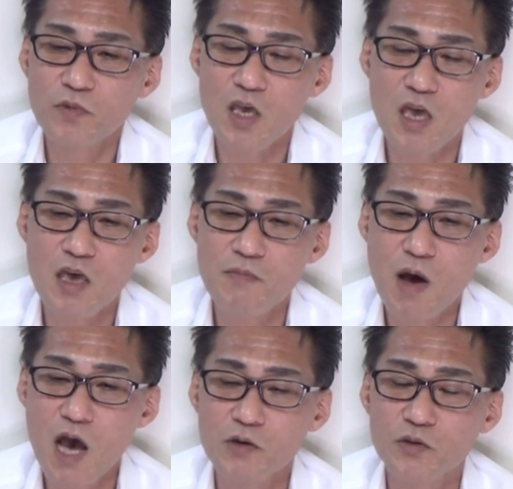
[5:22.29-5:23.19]
えー、
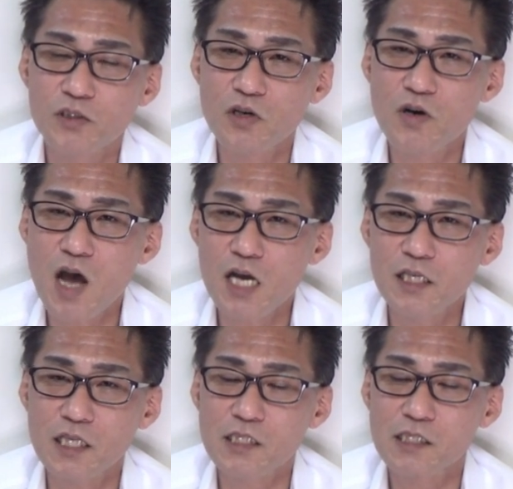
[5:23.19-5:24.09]
まあ、あの、不当
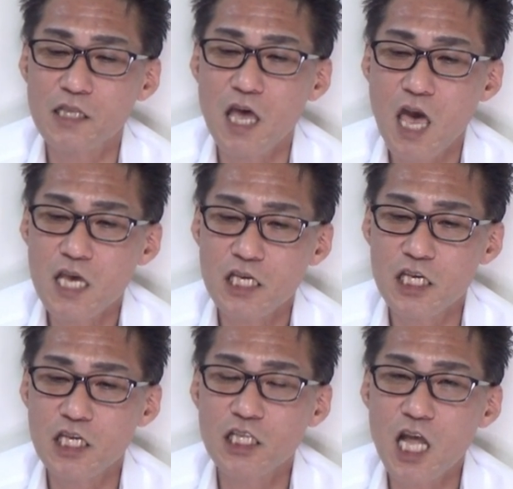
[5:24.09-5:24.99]
判決って
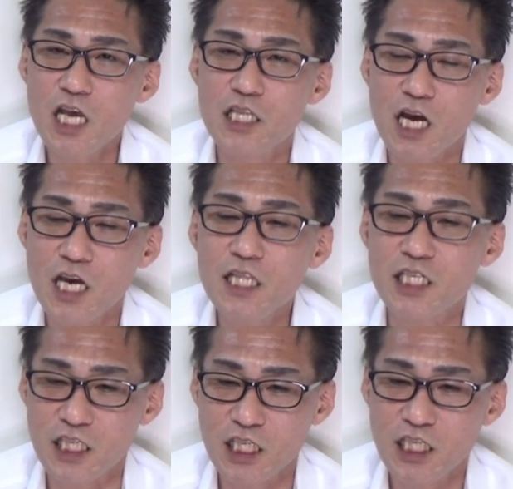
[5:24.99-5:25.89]
言いたいだけ
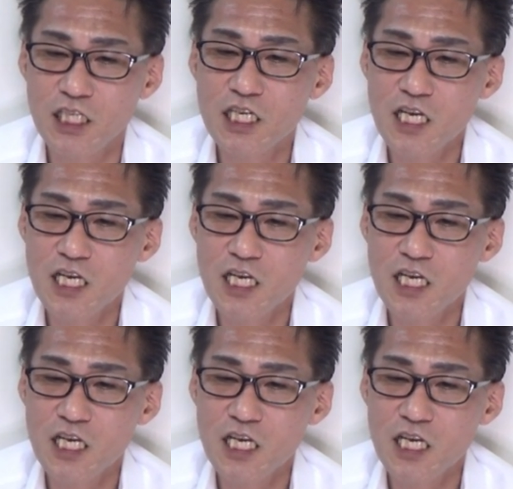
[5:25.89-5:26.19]
だし、